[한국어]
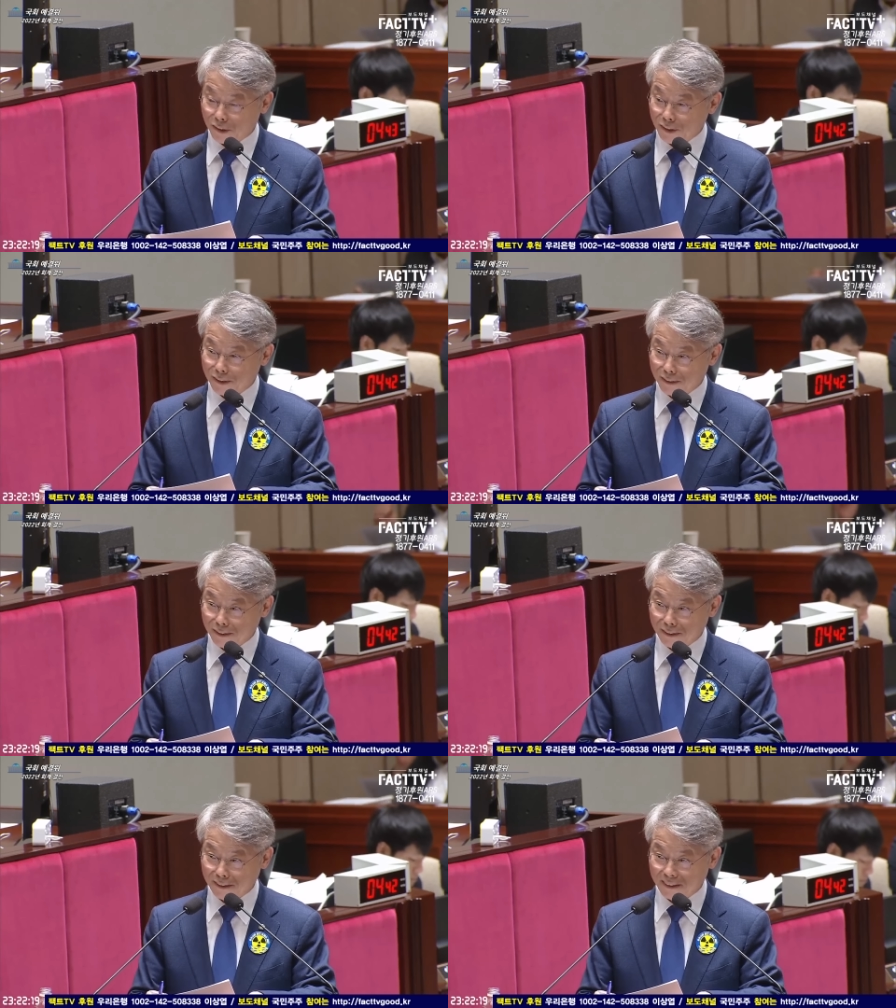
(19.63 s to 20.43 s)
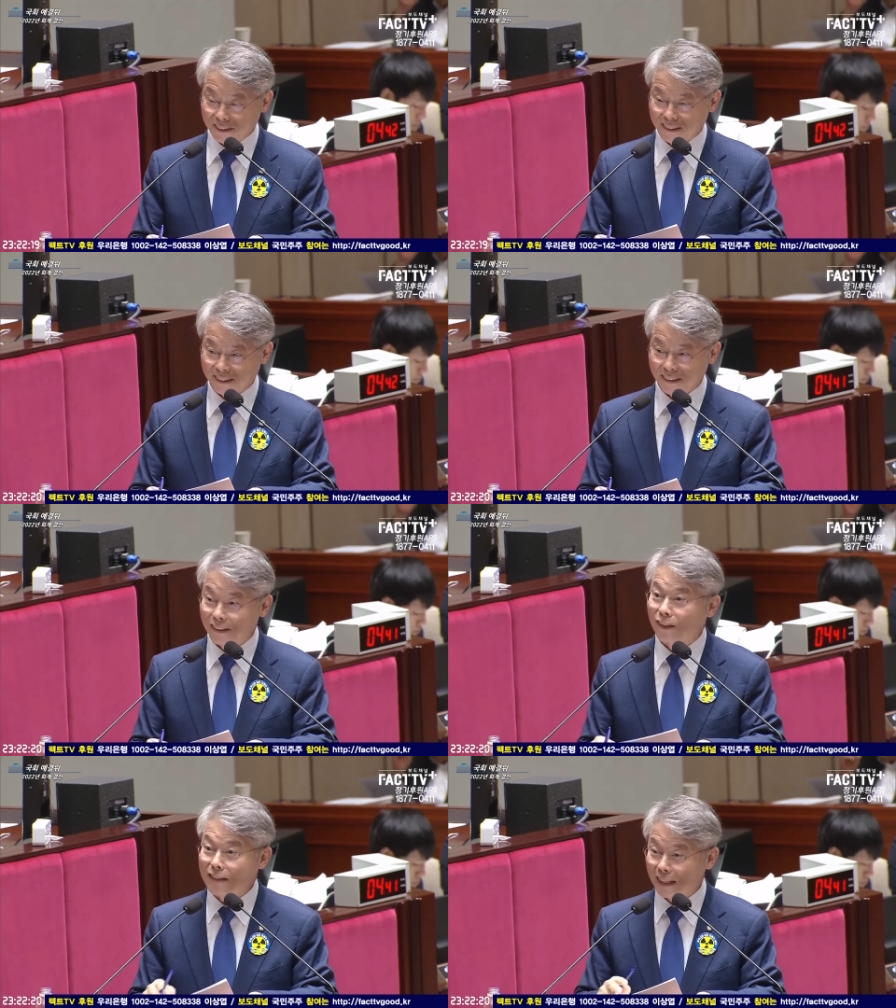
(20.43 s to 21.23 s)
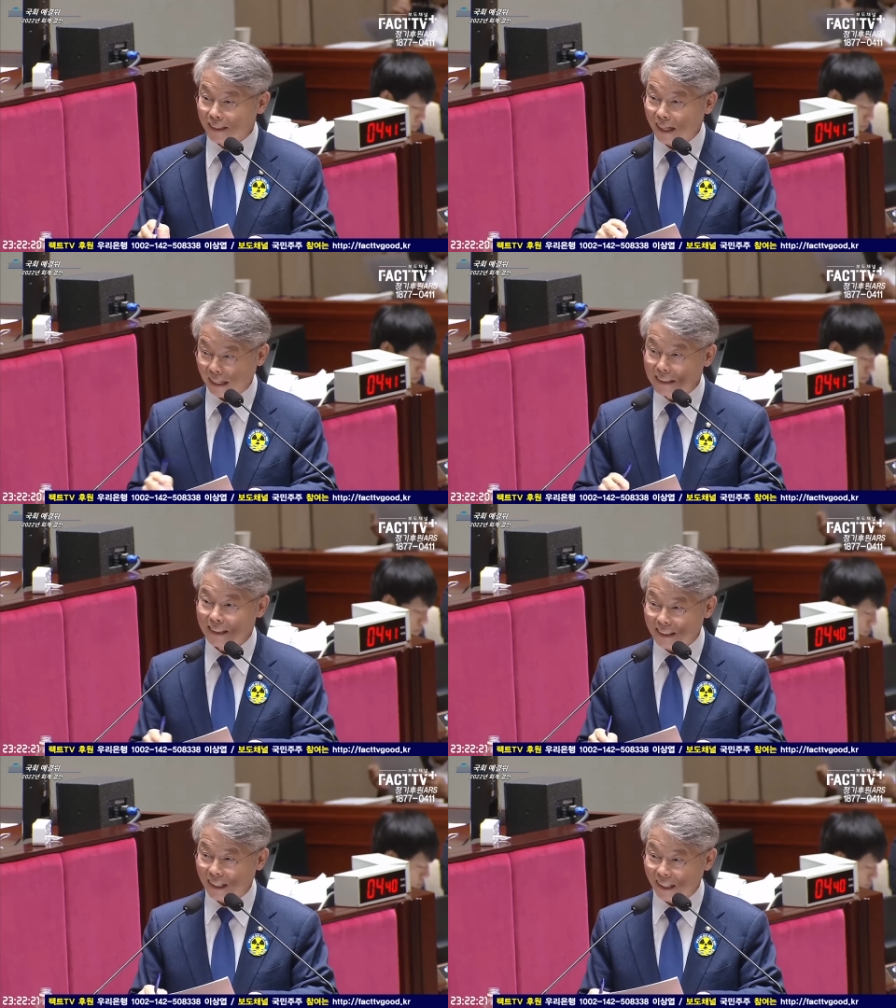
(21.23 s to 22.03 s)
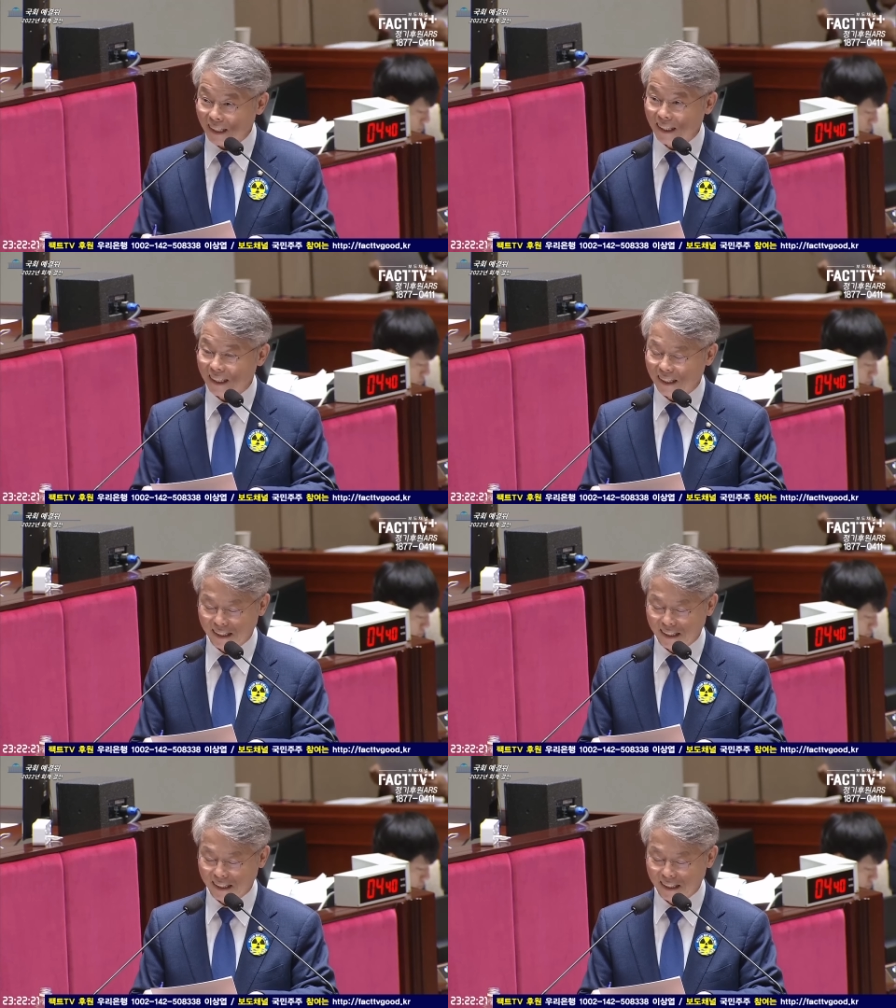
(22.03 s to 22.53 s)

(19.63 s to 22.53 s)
여기는 그런 자리는 아니니까